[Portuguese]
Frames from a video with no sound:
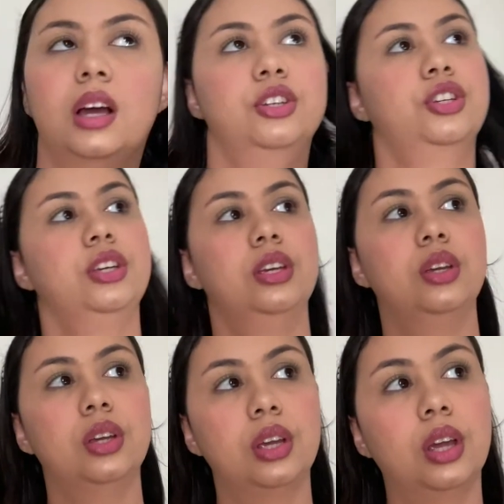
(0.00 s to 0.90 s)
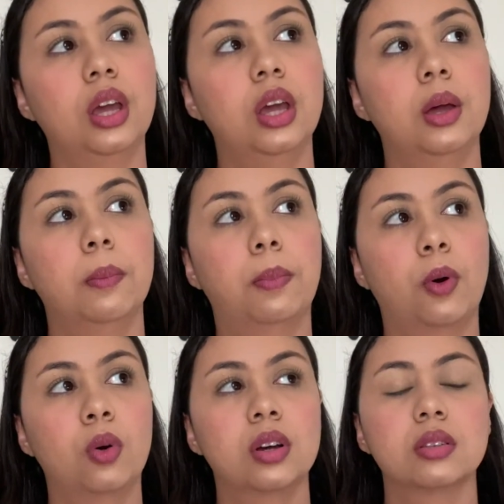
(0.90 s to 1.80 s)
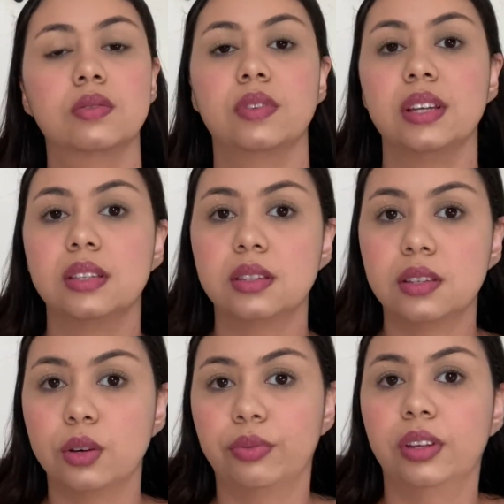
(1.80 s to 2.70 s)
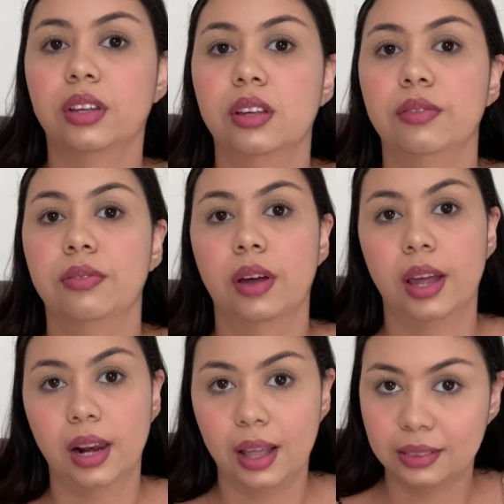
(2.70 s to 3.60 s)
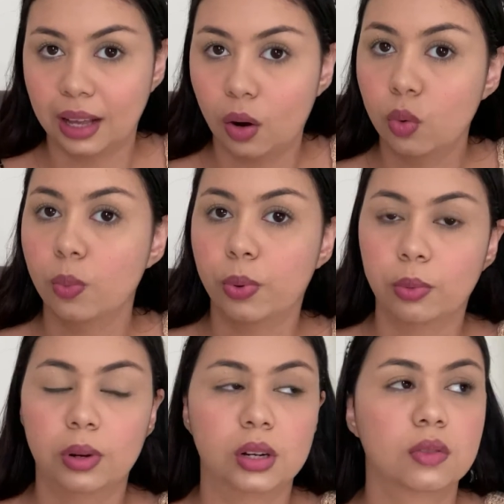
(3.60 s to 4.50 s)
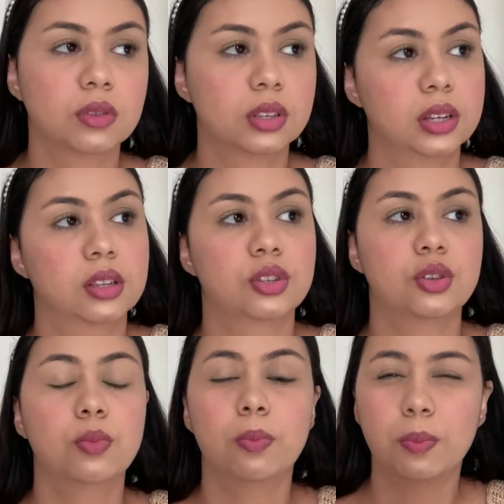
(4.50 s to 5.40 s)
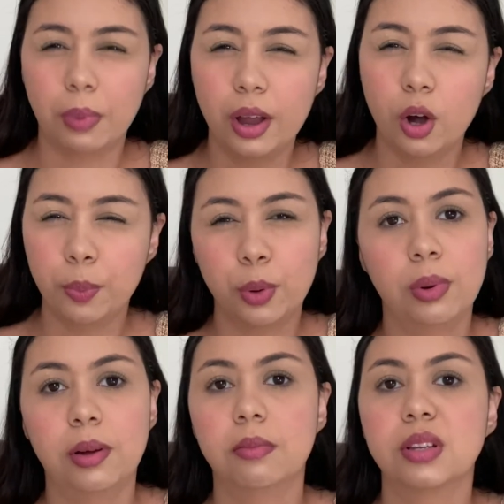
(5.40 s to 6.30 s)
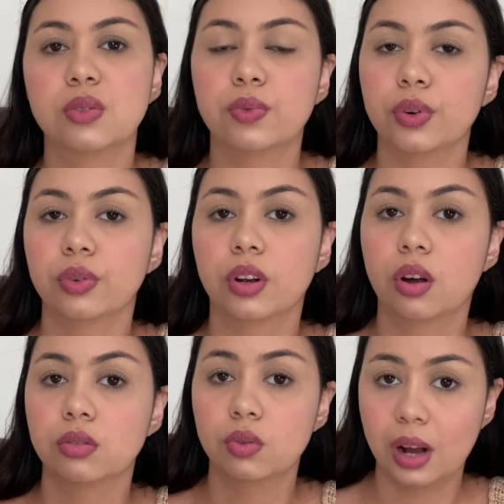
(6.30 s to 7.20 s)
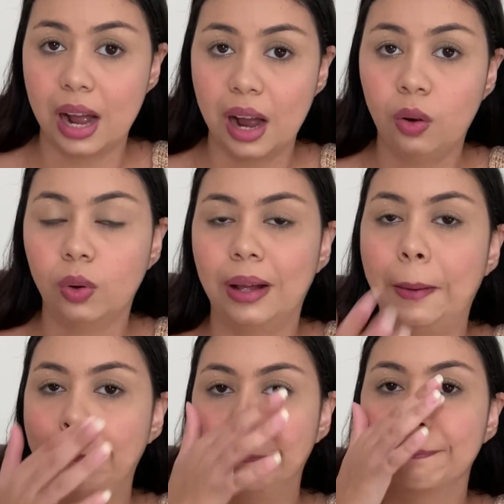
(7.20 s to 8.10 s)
Acho que poucas vezes que eu vim aqui relatar algum problema com vocês, acho que o maior problema mesmo foi o negócio do carro lá,